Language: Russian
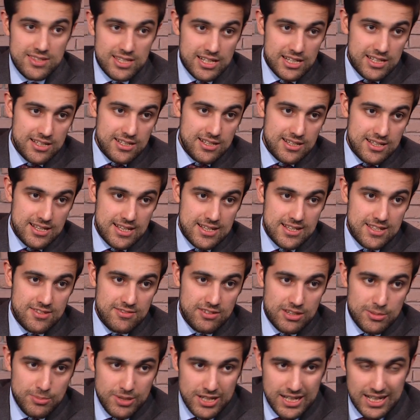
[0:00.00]
встретился со
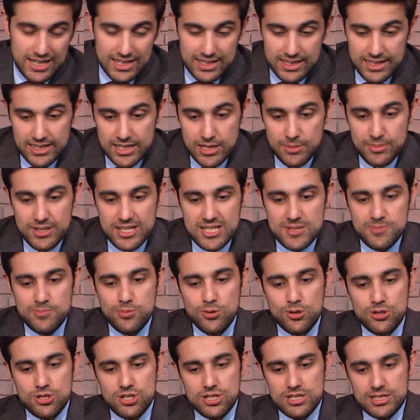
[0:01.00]
своими коллегами из
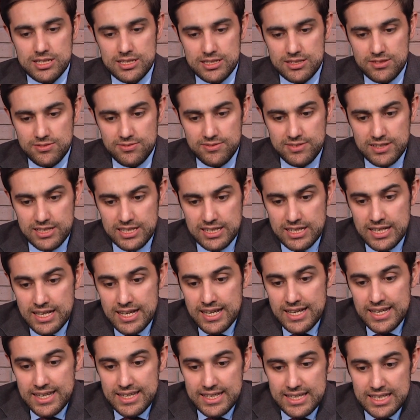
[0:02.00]
Польши и Литвы
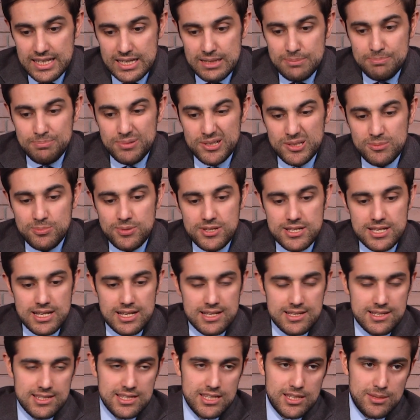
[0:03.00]
и
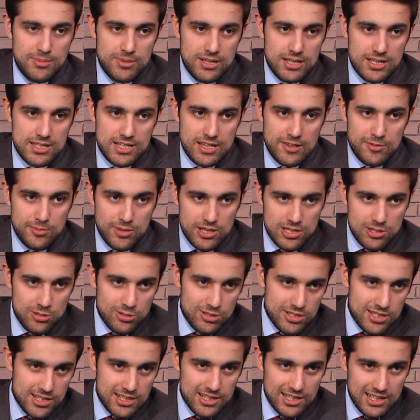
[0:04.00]
подписал с ними
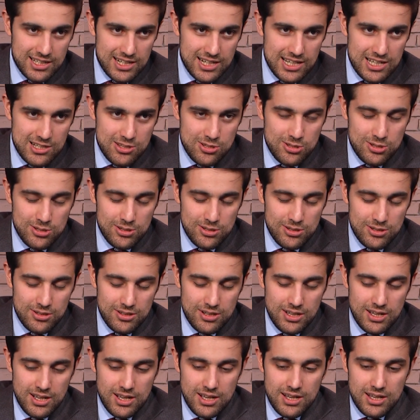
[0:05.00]
совместную
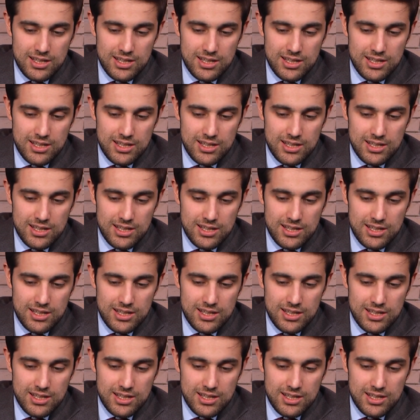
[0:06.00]
декларацию,